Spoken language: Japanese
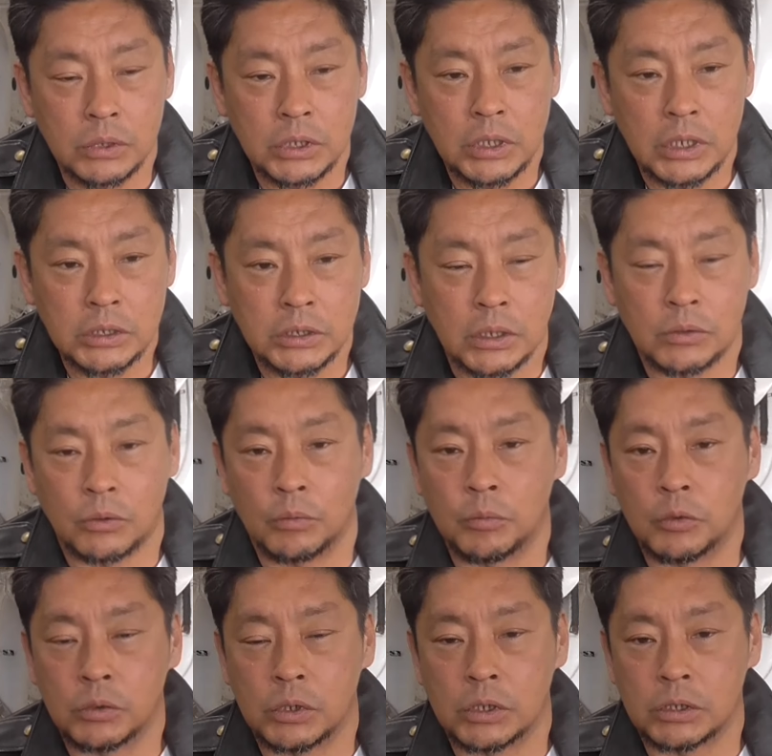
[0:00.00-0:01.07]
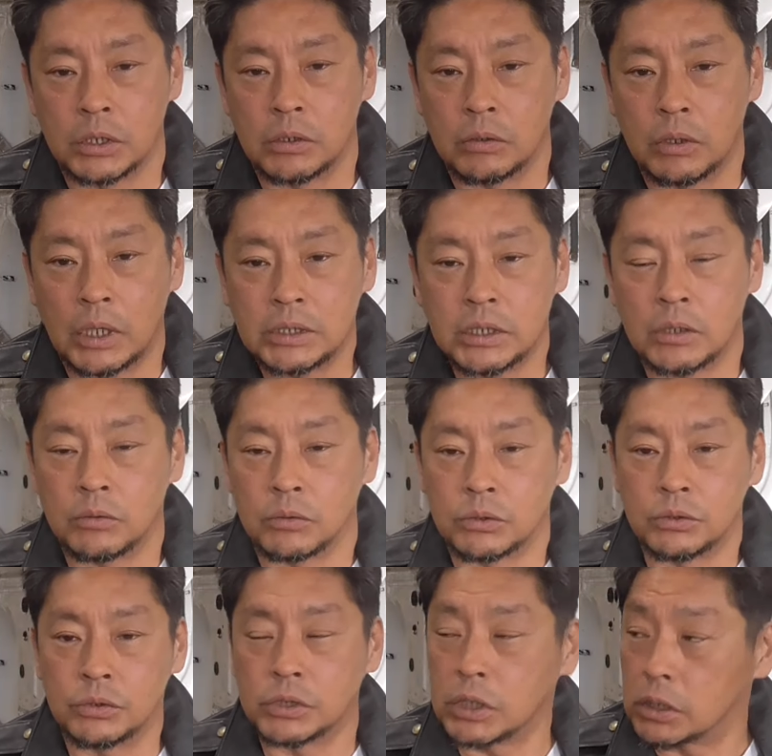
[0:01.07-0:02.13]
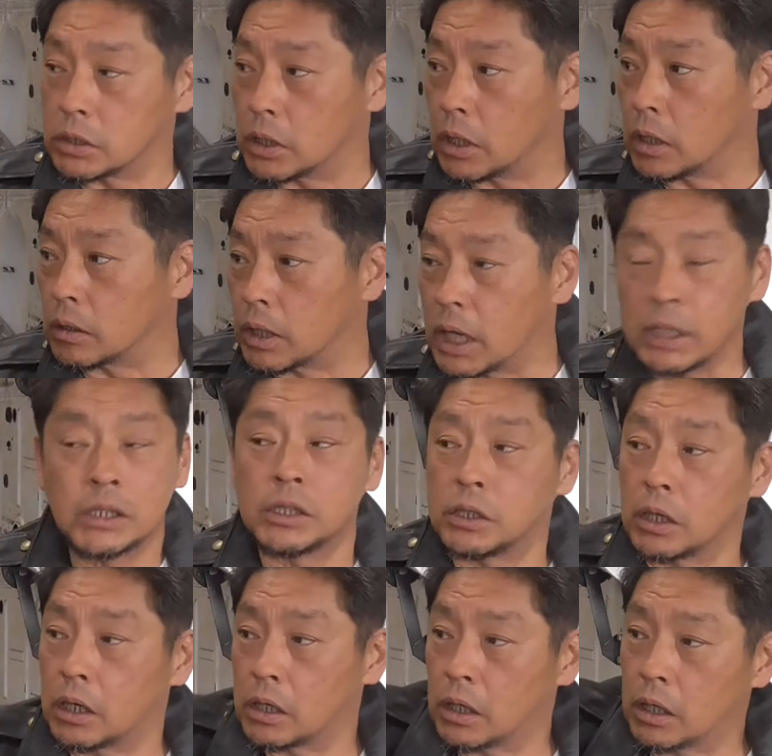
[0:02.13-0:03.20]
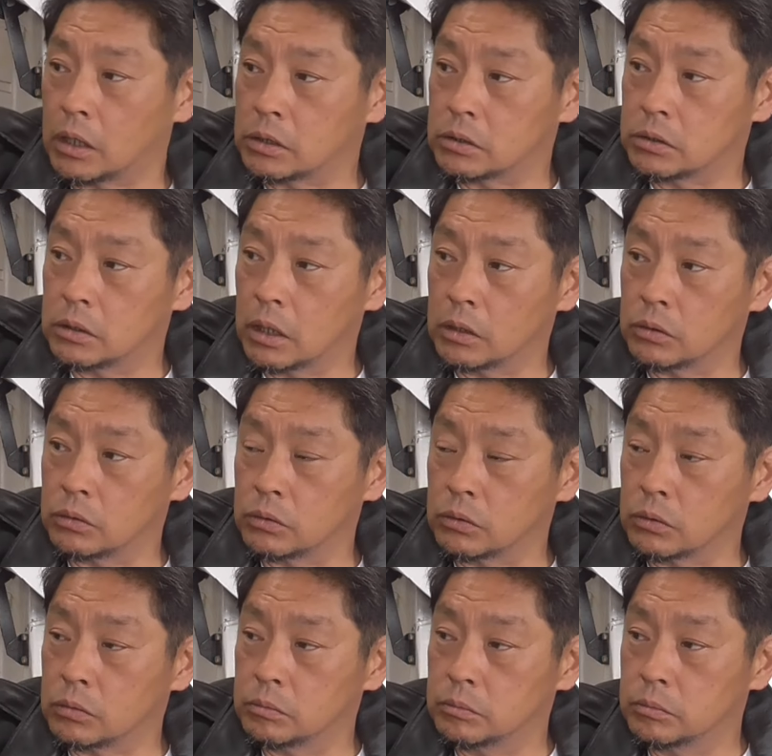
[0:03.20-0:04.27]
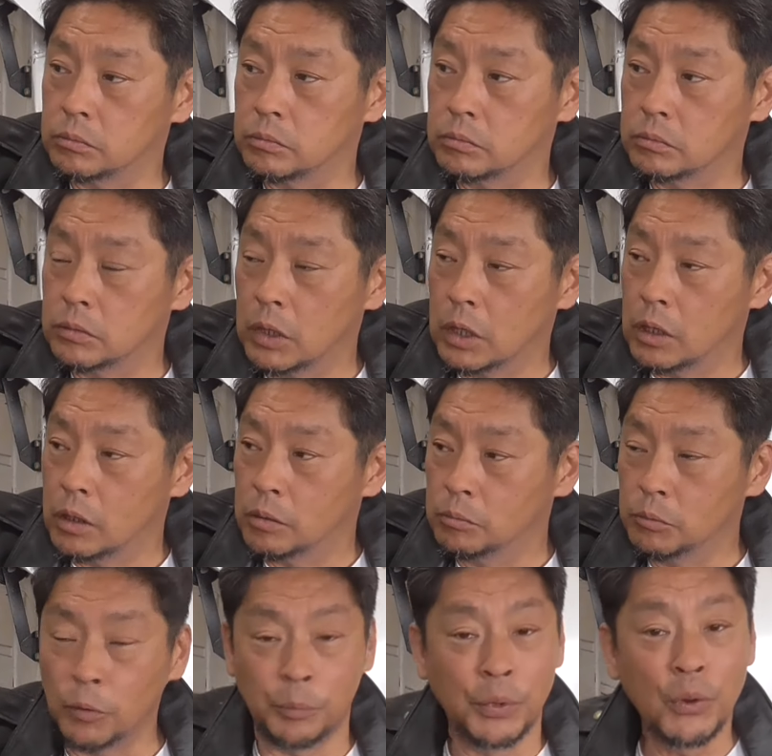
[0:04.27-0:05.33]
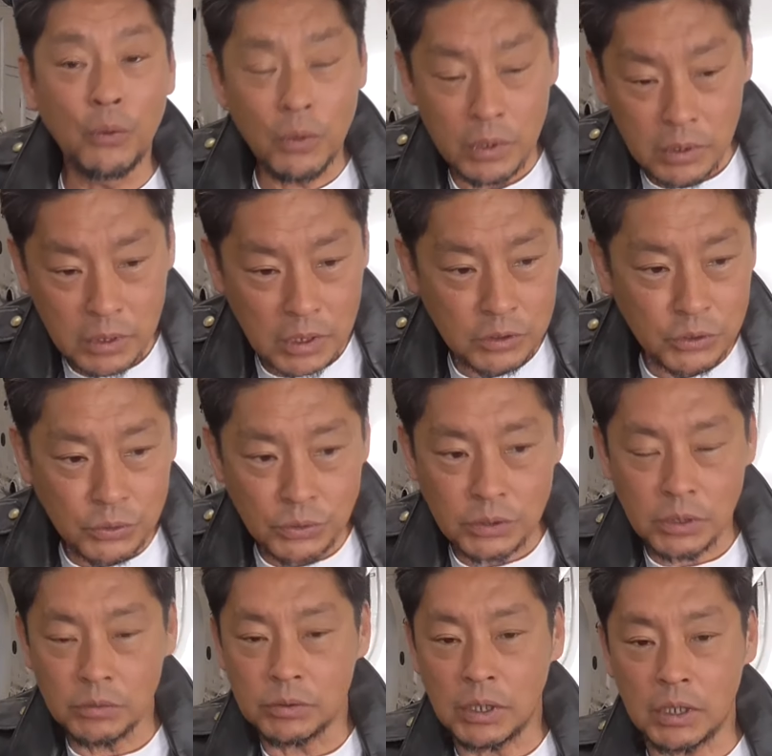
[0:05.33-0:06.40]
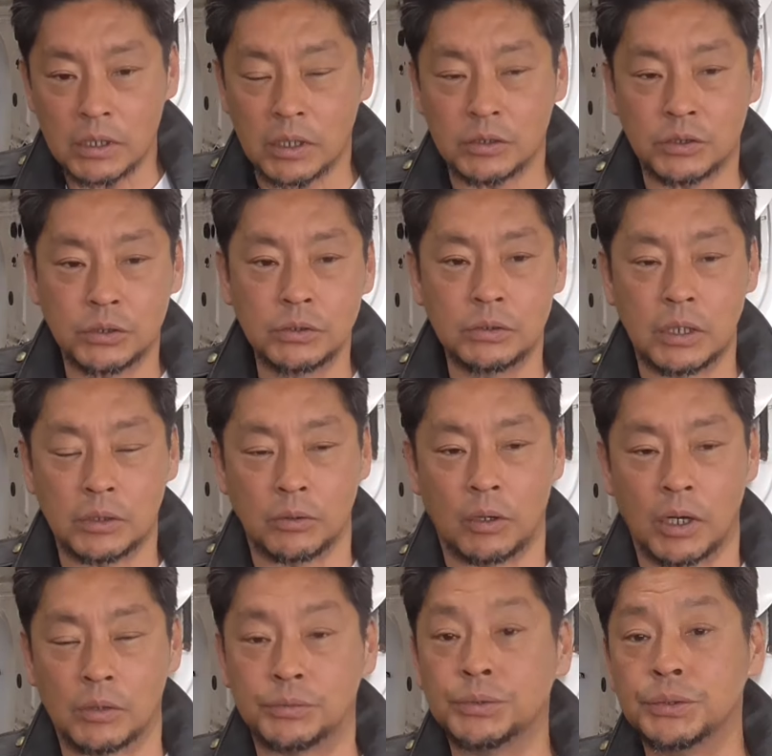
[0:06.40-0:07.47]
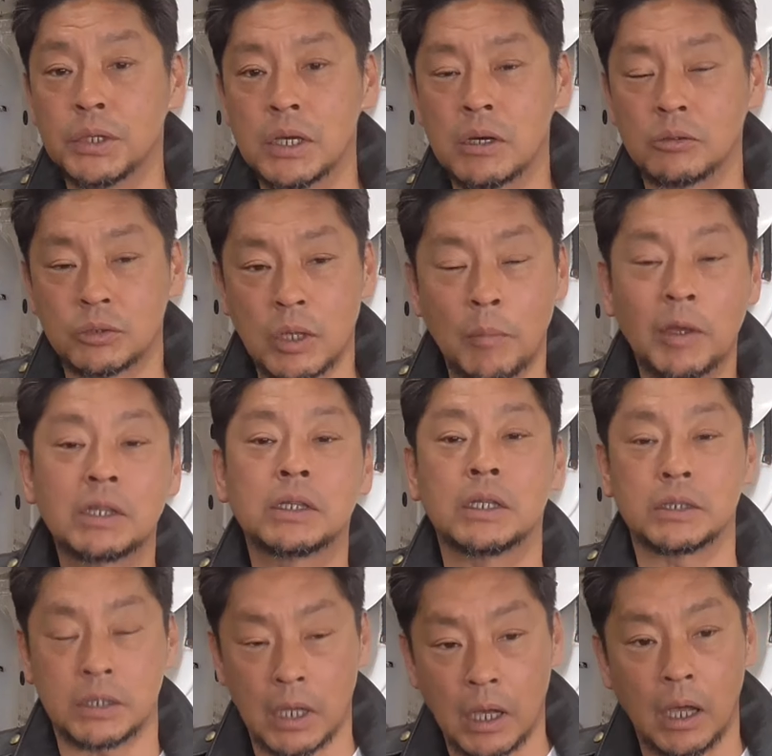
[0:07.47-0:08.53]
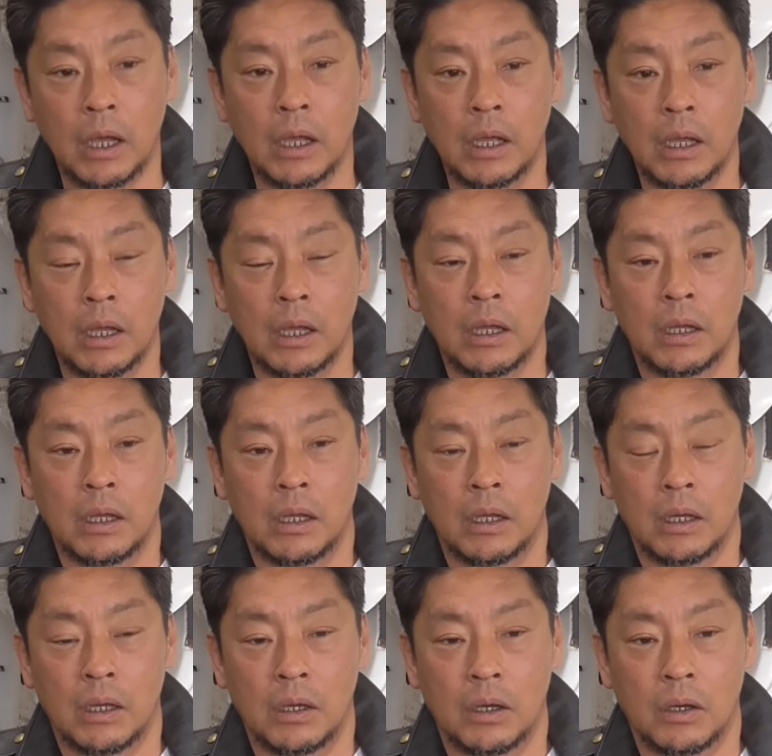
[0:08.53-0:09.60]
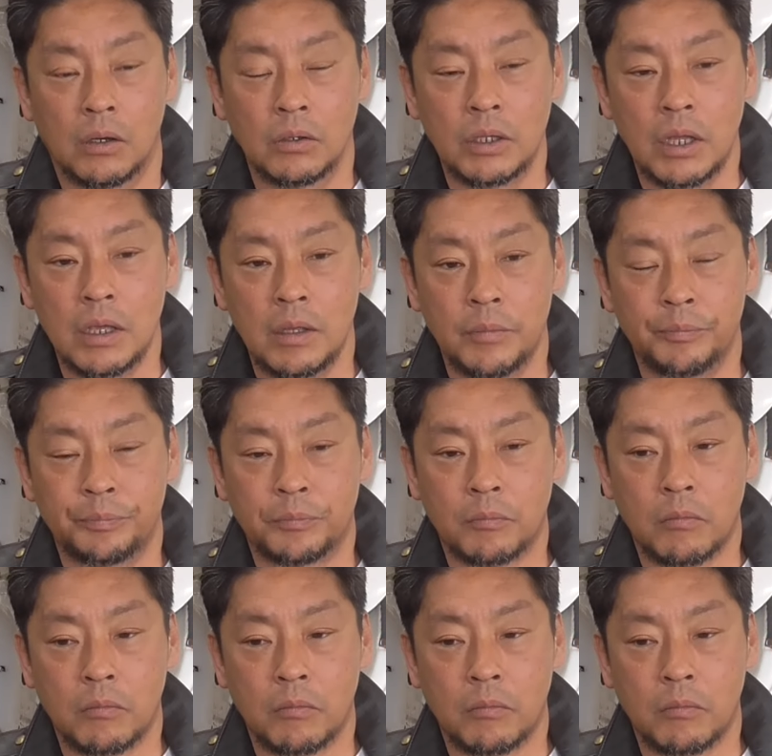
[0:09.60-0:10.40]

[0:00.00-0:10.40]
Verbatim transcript: に出したと思うんですけど朝のくーちゃんね帰ってきてからあのもう病院で注射打たれたすぐ後から震えが収まってさほいで